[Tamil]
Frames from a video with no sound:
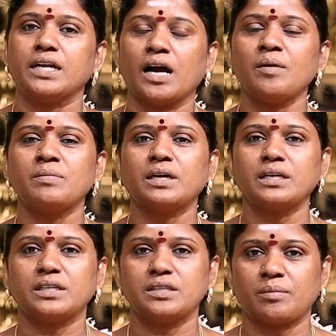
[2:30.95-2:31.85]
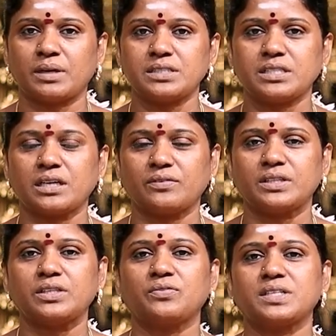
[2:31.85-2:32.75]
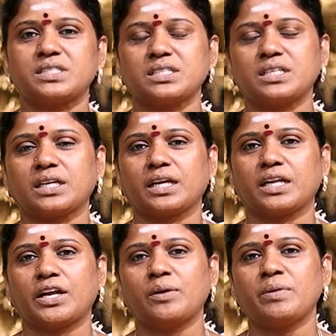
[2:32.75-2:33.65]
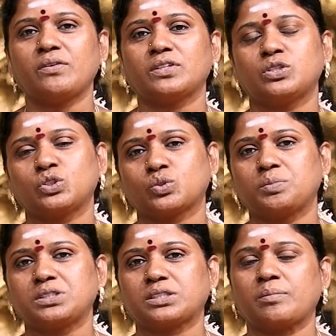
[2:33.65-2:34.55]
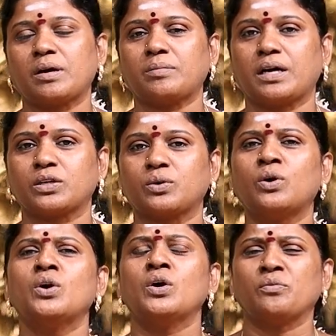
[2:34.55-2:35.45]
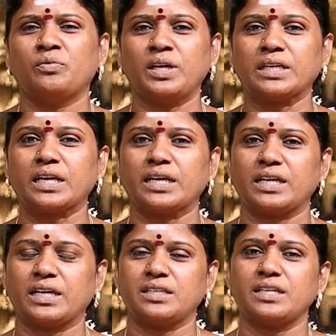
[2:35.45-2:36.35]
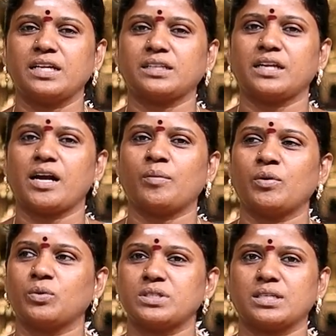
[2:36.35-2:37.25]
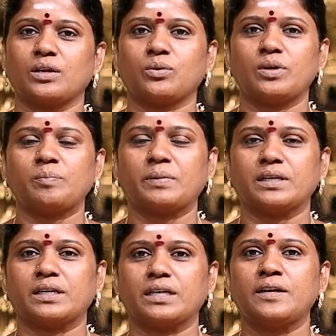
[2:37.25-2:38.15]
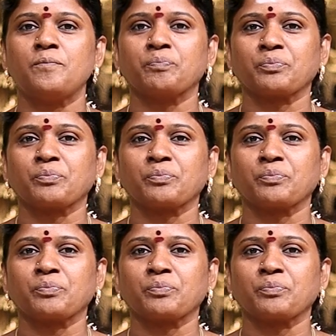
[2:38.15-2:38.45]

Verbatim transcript: நாம இந்த மஞ்சளை வந்து வச்சிருக்கிற இடமே வந்து சுபிட்சமா மாறும் வீட்டில் எதுனே தெரியாம ஒரு சில குழப்பங்கள்